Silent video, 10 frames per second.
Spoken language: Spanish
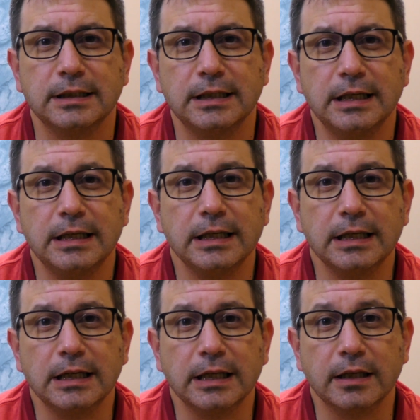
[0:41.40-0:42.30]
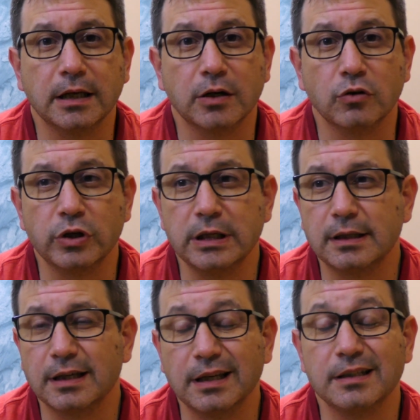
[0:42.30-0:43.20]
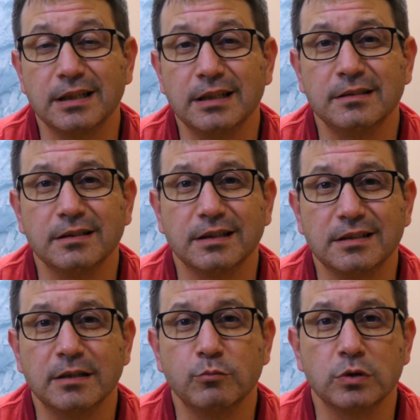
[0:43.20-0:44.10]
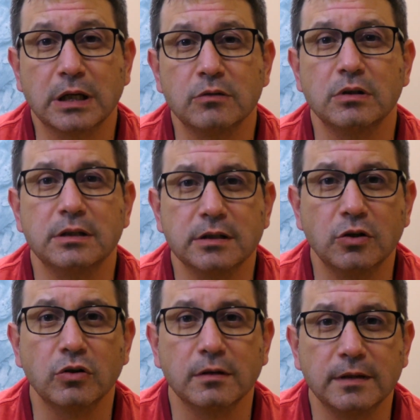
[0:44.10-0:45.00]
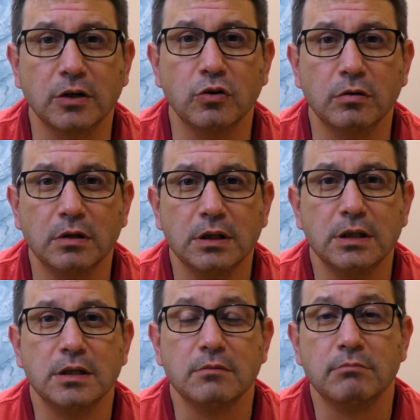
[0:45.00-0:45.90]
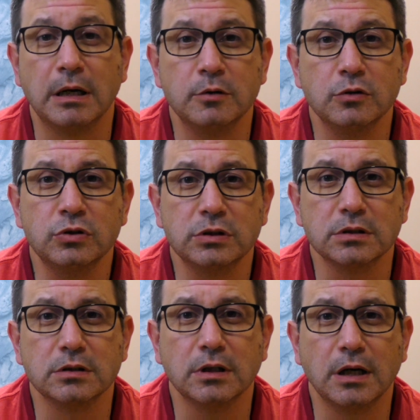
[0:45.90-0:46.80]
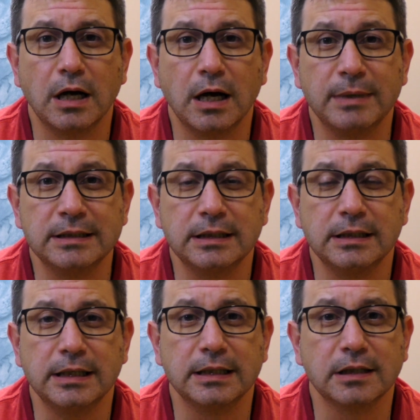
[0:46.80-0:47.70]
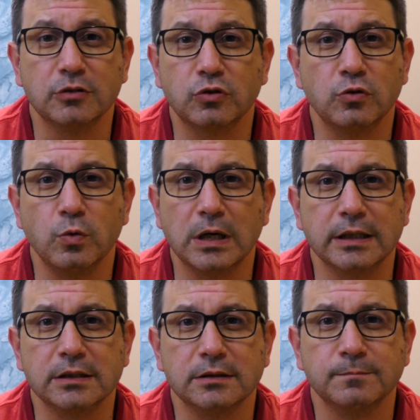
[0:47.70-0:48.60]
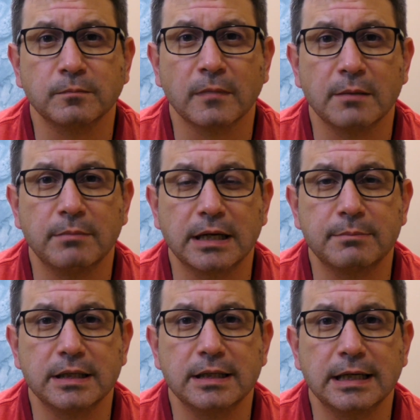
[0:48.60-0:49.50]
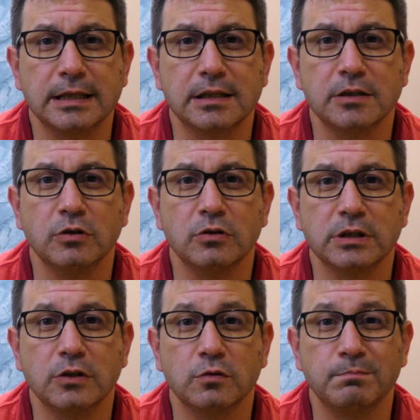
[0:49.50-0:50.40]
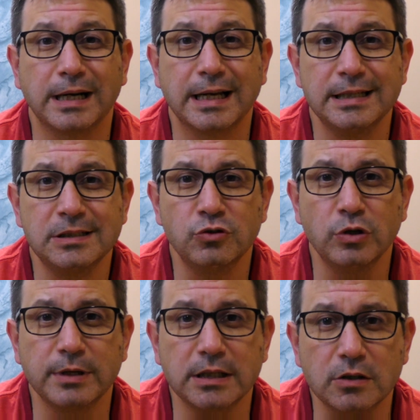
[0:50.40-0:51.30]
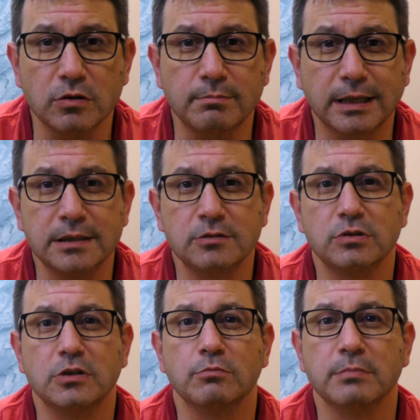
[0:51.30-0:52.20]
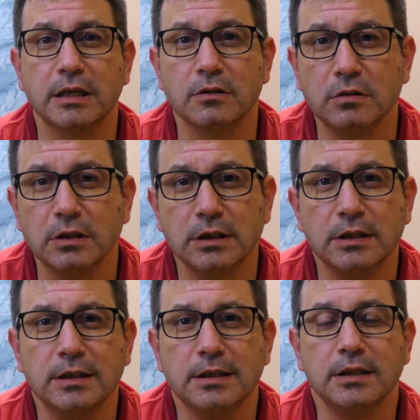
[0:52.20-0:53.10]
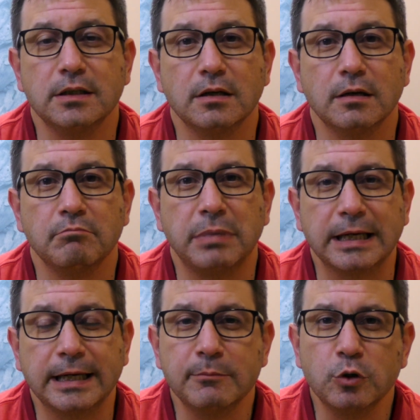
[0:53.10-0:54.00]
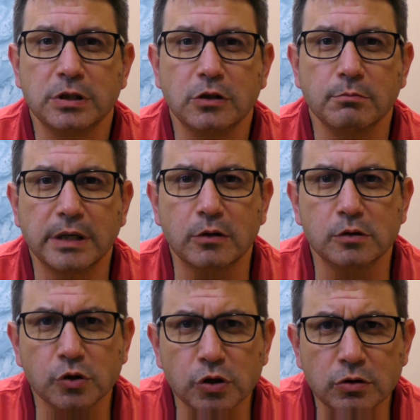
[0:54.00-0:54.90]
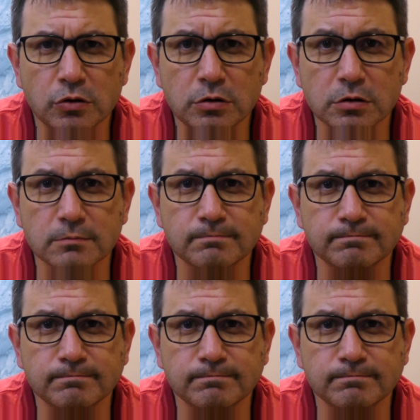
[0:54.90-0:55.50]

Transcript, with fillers: Y le dijeron, oye, que siguen, te siguen buscando. Y el Señor dijo, vámonos a más aldeas, a otros lugares, para predicar el reino de los cielos. Para esto he venido, para esto he sido enviado. ¿Para qué hemos sido enviados nosotros?